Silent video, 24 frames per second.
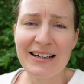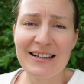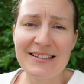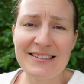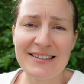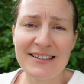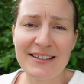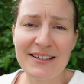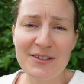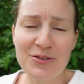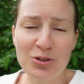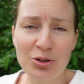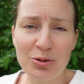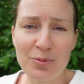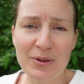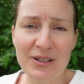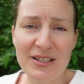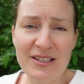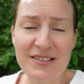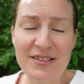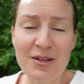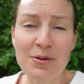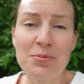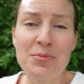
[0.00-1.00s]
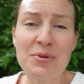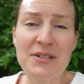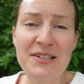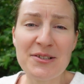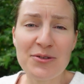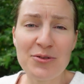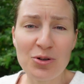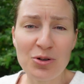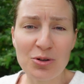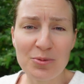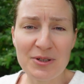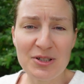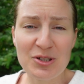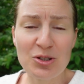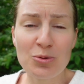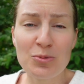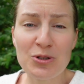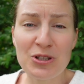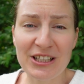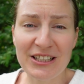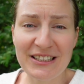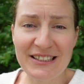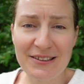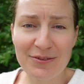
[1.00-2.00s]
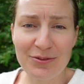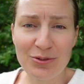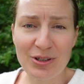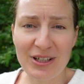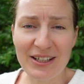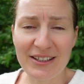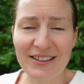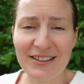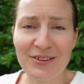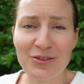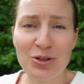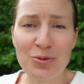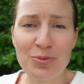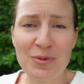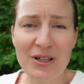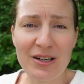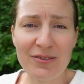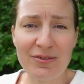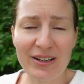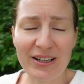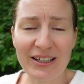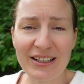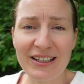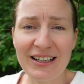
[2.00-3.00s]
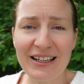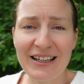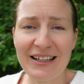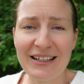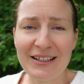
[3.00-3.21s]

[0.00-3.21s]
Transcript: C'était sur mes ambitions, mes objectifs de l'année 2020